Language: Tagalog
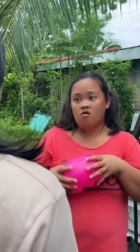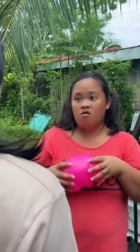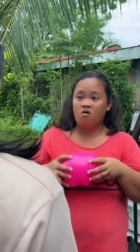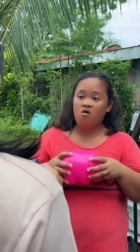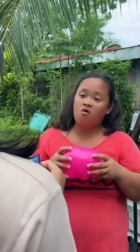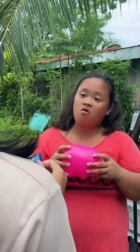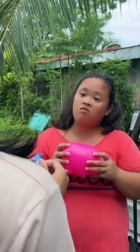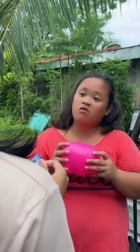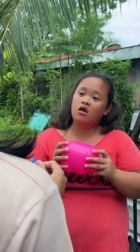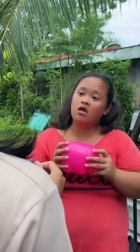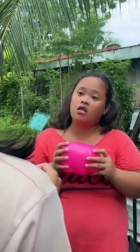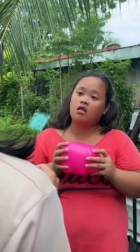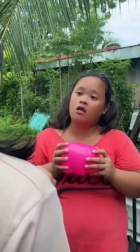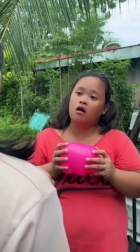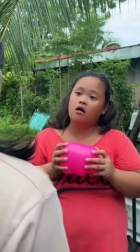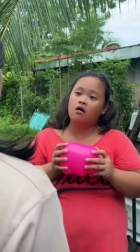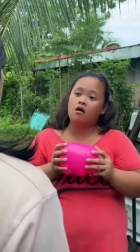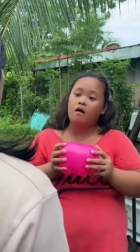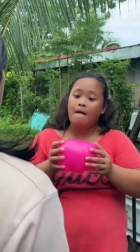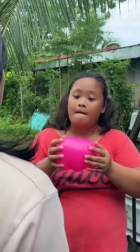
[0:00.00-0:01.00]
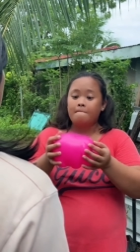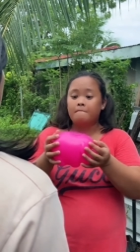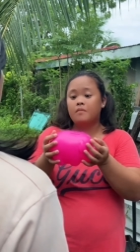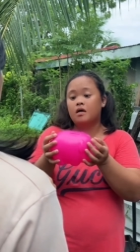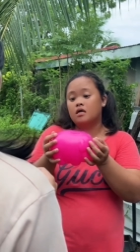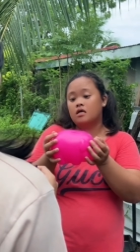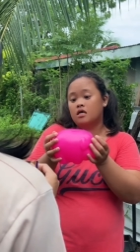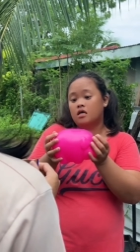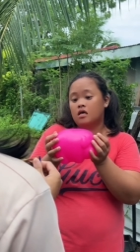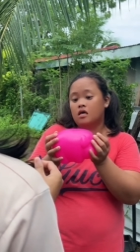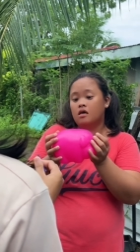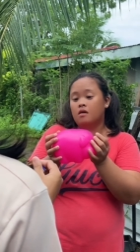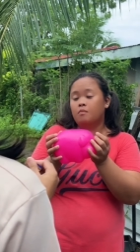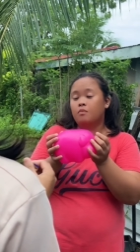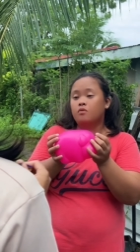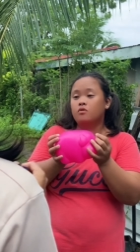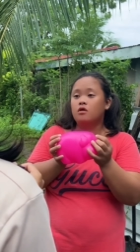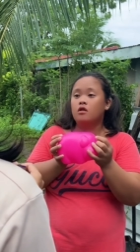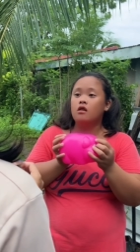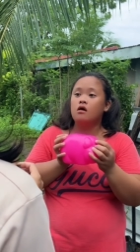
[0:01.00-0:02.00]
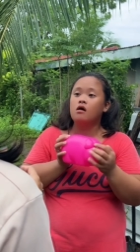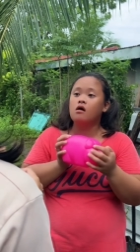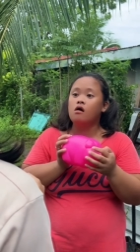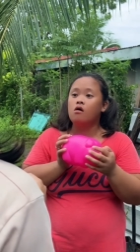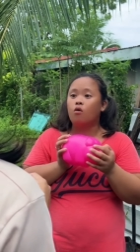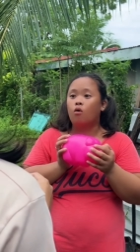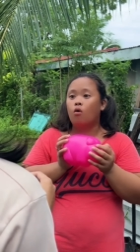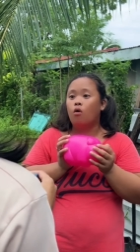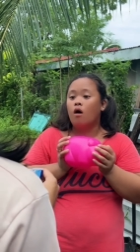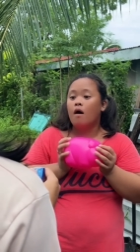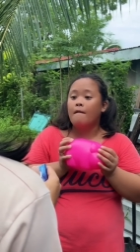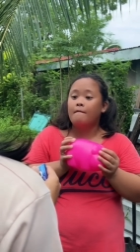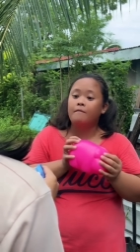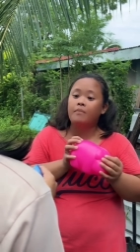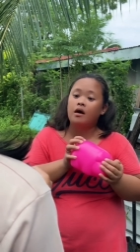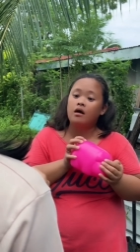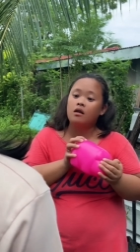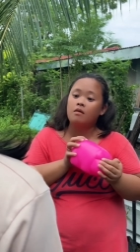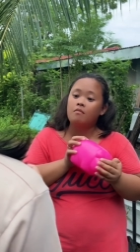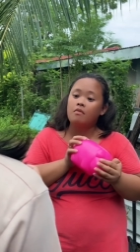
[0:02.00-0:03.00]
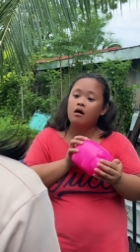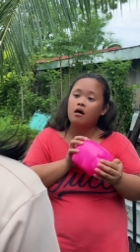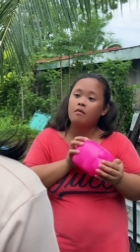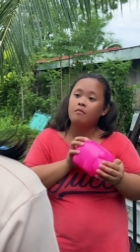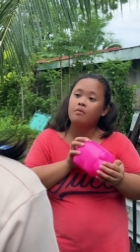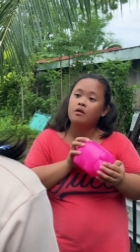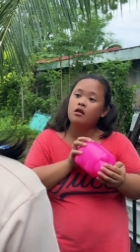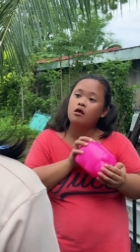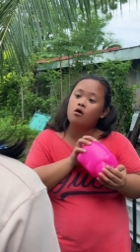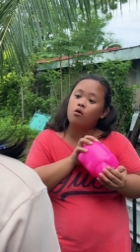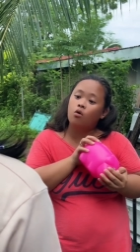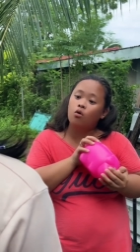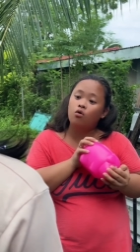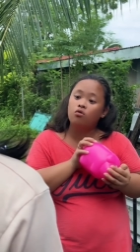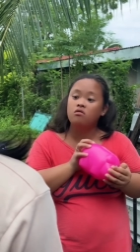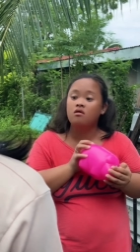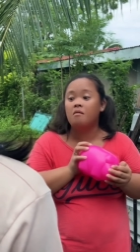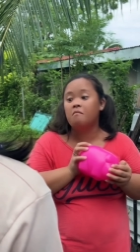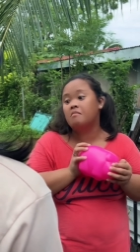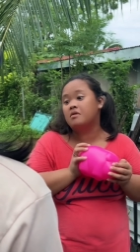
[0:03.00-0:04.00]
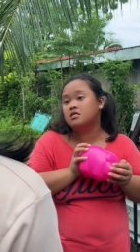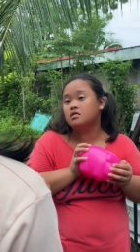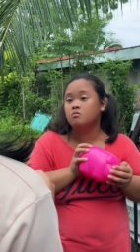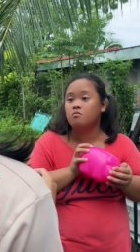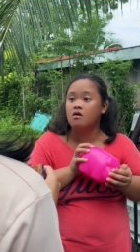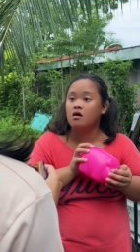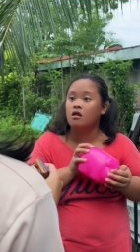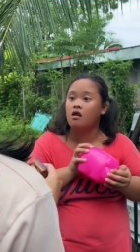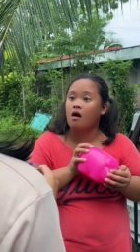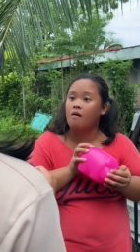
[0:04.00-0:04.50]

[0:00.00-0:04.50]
Okay lang mag-iipon na lang ako para makabili ako ng mas marami